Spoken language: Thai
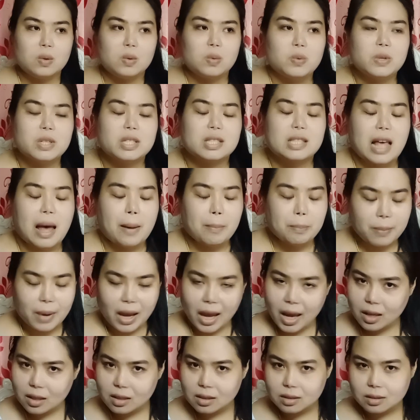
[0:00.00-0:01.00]
วี สาม
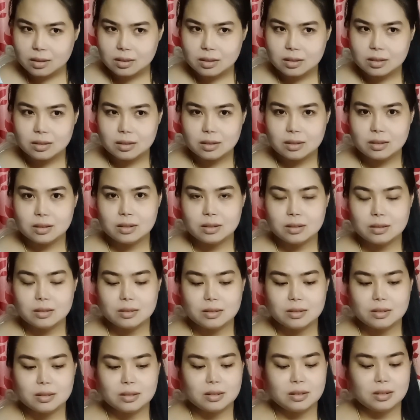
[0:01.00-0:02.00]
แม็กซ์
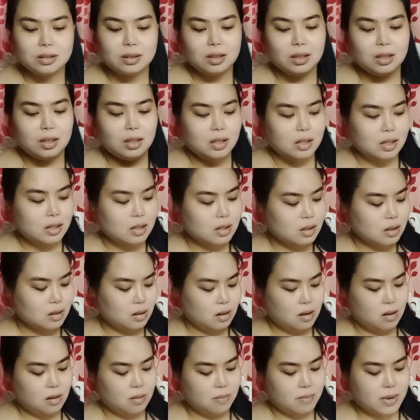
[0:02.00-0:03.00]
แล้ว
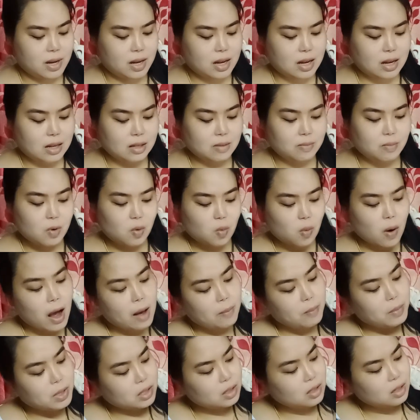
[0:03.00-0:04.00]
ก็มาเมื่อวาน
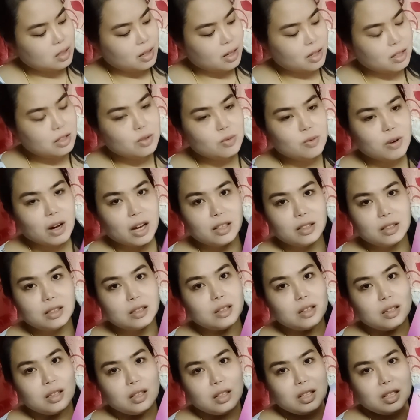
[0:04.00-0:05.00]
มาเจอ เอส วัน
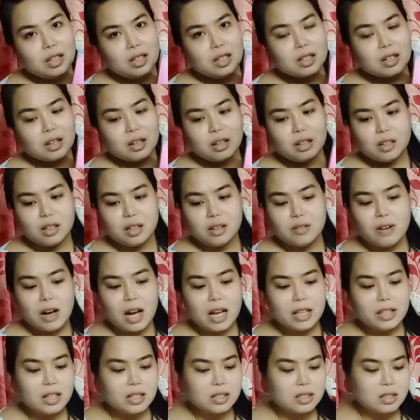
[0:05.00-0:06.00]
ก็เลยว่า
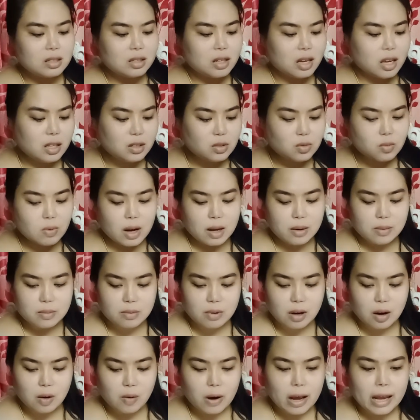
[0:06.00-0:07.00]
จะซื้อ เอส วัน
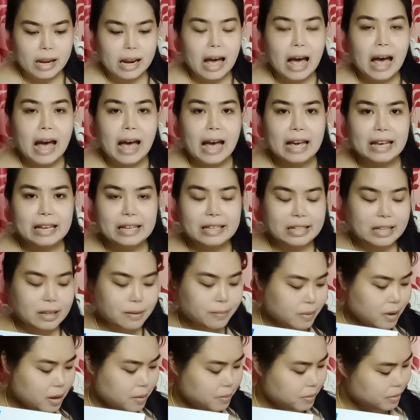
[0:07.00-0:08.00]
เอาไว้ถ่ายคลิป
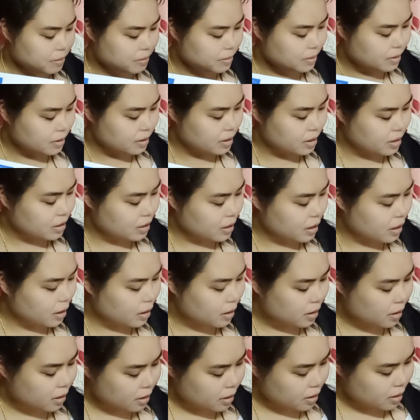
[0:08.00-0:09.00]
ให้เพื่อนๆค่ะ
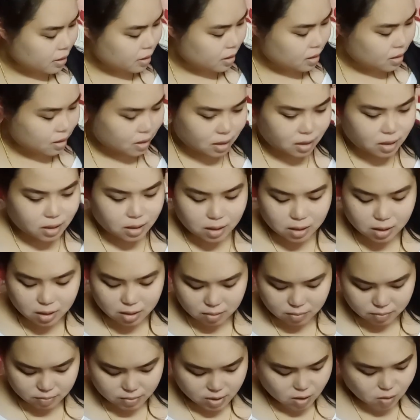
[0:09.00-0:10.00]

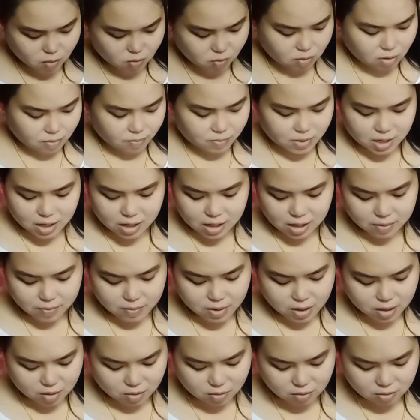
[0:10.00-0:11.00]
ไม่รู้ว่ามีอะไร
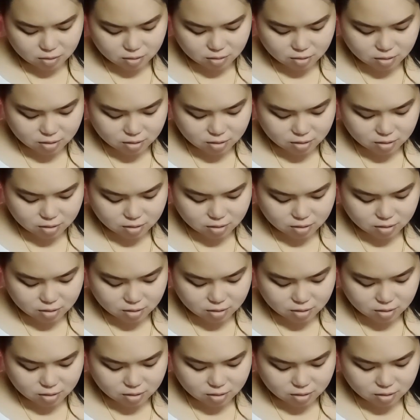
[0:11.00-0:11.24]
บ้างเดี๋ยว